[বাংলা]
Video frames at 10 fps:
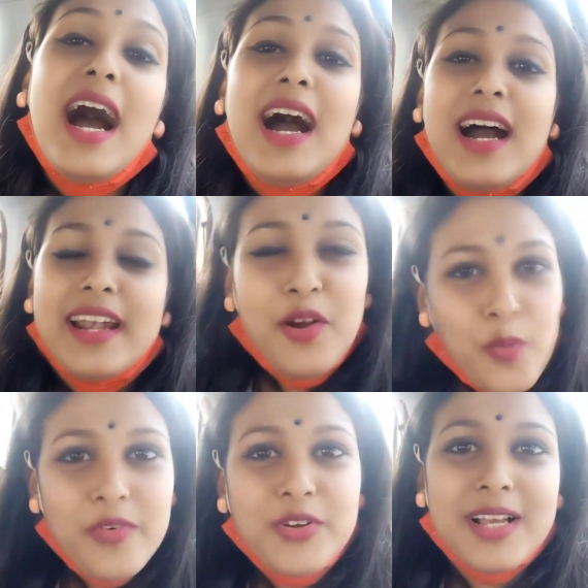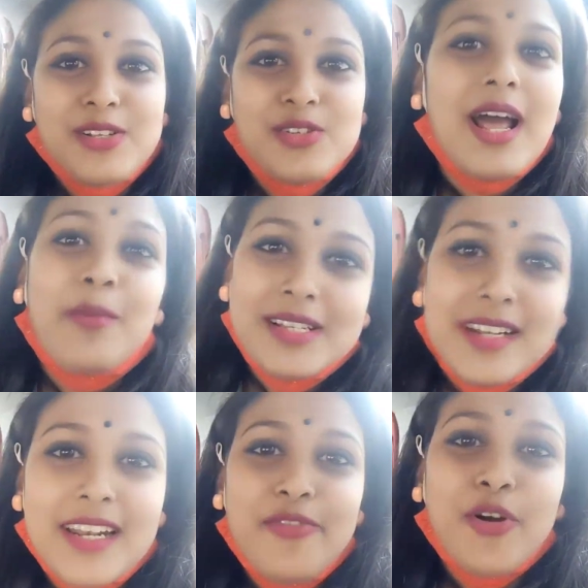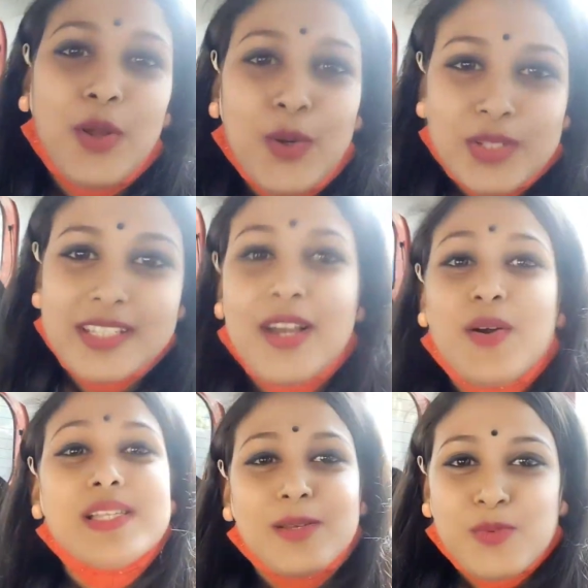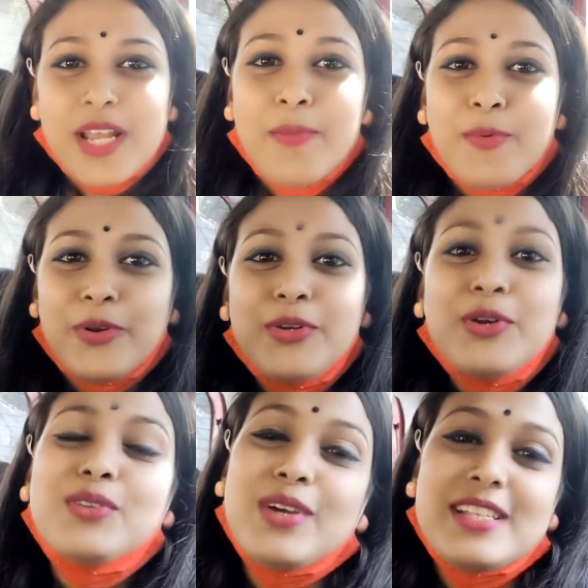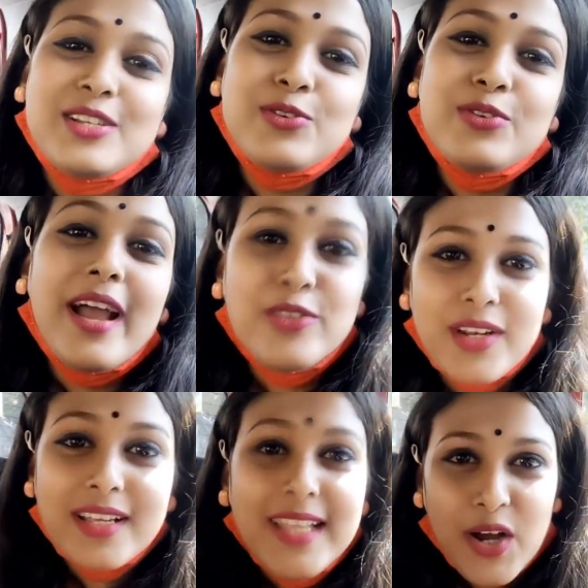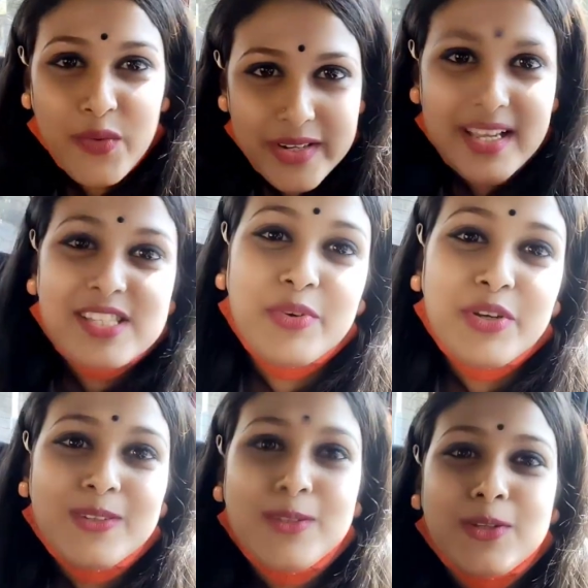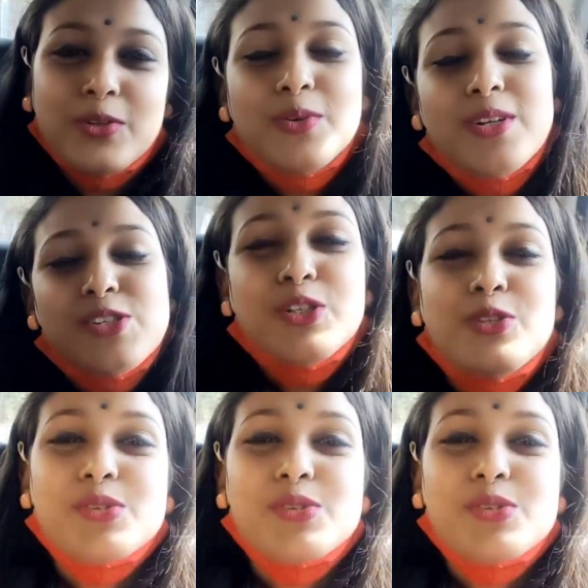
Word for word: আর এরকম ভিডিও দেখার জন্য আমার চ্যানেলটাকে ফলো করতে থাকো সাবস্ক্রাইব করে নিও তো আজকের জন্য এতটাই দেখা হবে নেক্সট ভিডিওতে ততক্ষণের জন্য তোমার